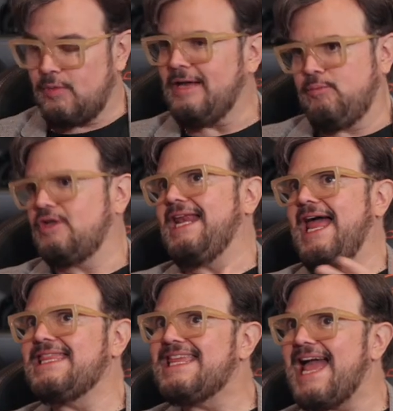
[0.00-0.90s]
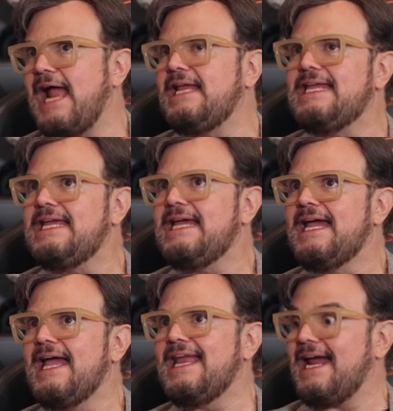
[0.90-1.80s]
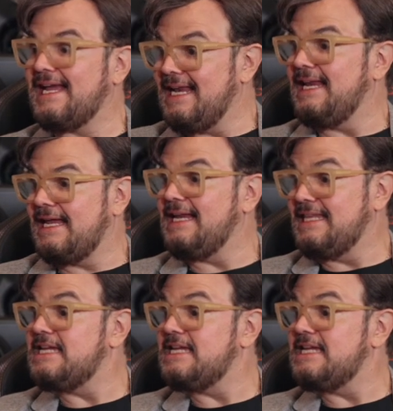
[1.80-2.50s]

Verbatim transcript: porque la idea ahí era que el,